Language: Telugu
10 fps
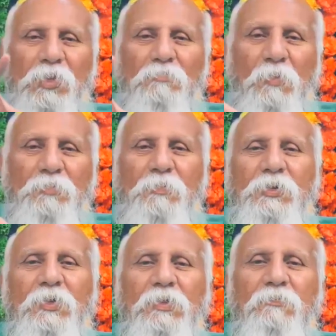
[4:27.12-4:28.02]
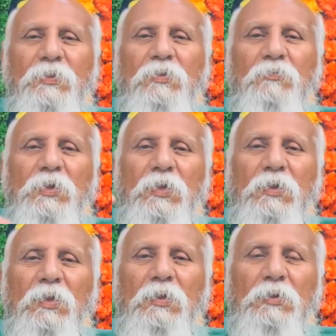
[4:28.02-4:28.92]
ప్రజలను మభ్యపెట్టడానికి ఇవన్నీ
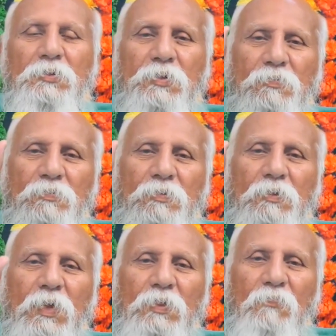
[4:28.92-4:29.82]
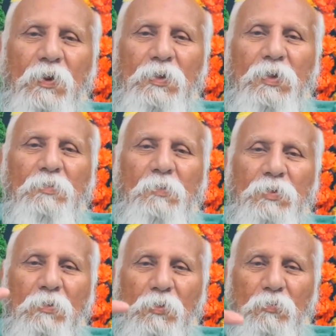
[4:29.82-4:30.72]
ఉన్నాయి అని అంటారు కానీ వాళ్ళే
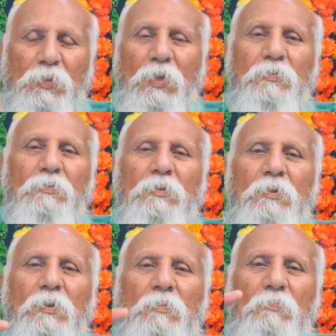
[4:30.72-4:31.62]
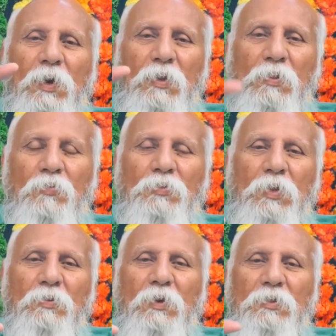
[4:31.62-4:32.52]
మభ్యంలో ఉన్నారు మాయలో
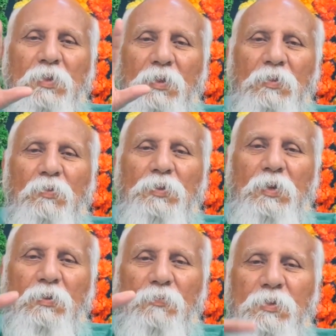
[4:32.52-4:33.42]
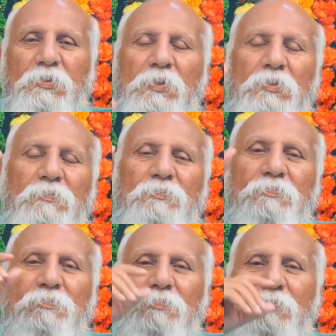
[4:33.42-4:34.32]
ఉన్నారు అజ్ఞానంలో ఉన్నారని వాళ్ళకి తెలియదు